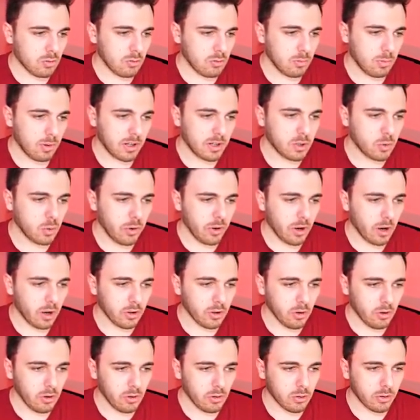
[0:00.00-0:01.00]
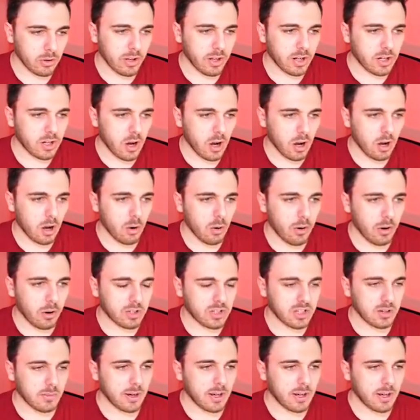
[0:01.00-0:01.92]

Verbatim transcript: Oh bah les couilles là, non On est d'accord Ouais, ok,